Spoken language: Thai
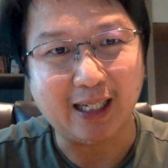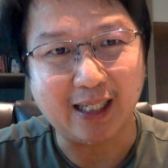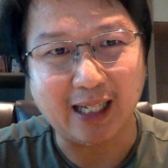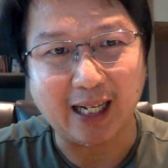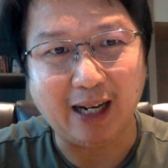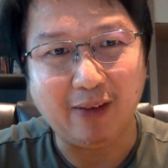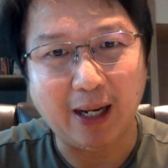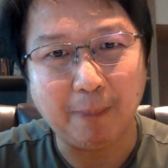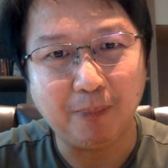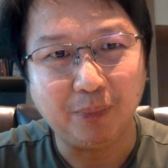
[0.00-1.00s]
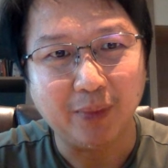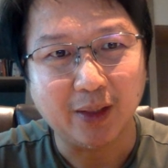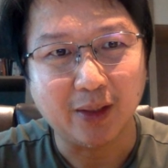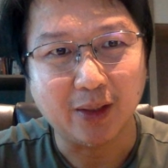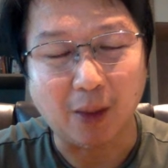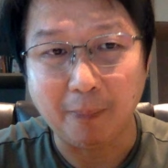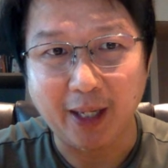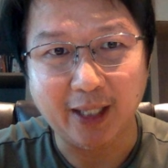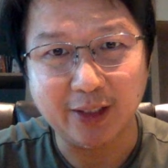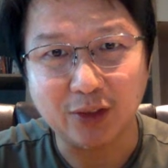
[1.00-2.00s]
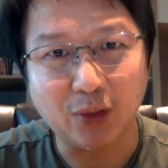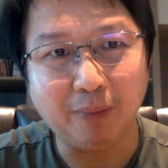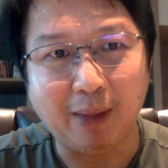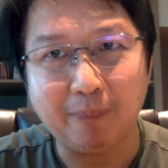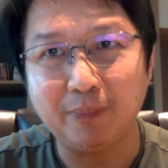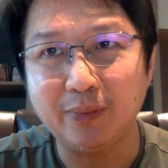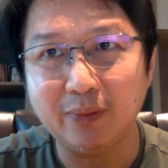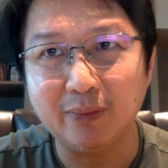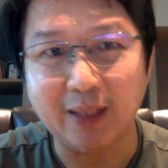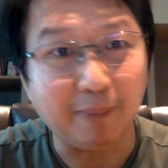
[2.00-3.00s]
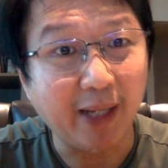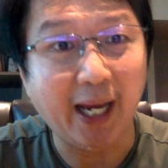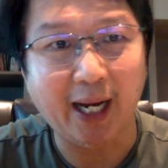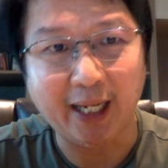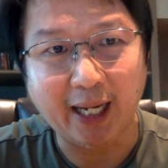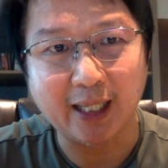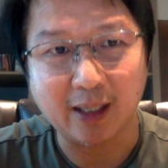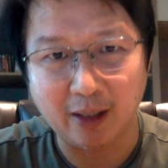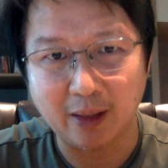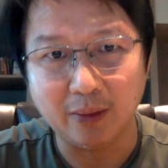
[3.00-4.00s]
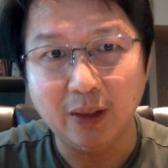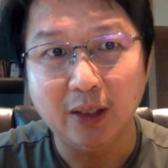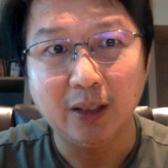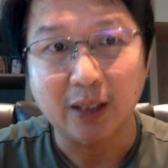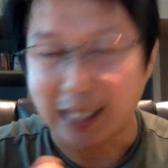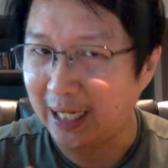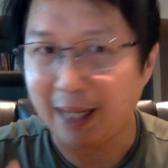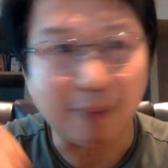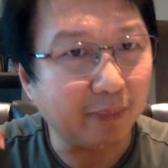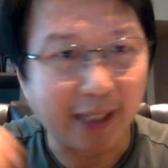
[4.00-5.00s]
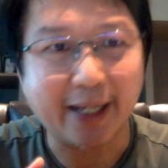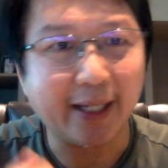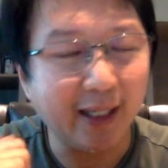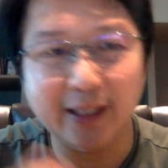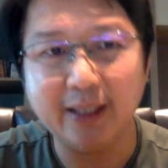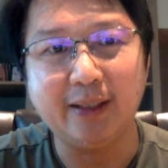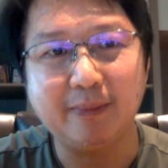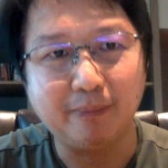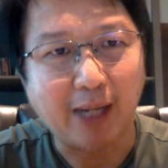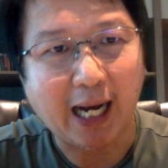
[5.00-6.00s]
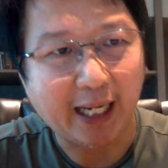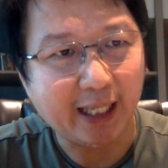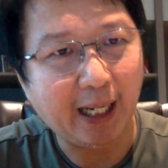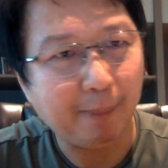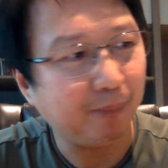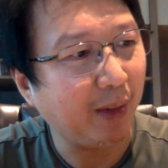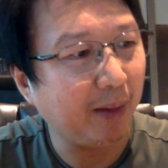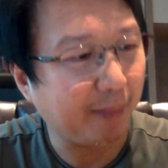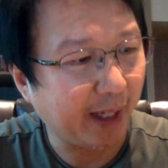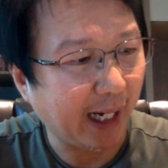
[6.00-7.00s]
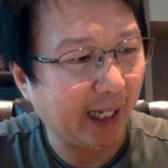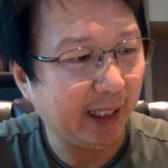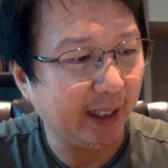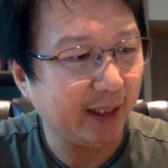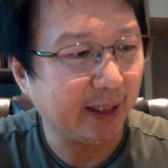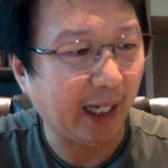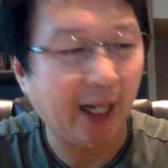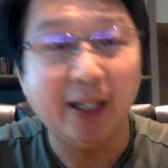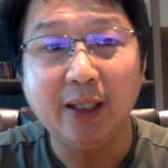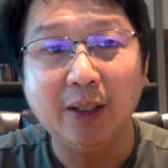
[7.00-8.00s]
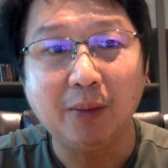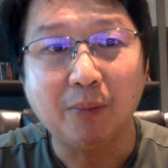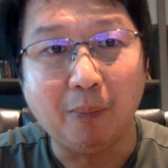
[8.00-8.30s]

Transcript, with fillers: คล้าย ๆว่าคอมเพนซะจนแบบย่ำแย่นะ ก็ครั้งแรกผมชาร์จนี่ลื่น ผ่านนะครับไม่มีปัญหาเลยนะ ผม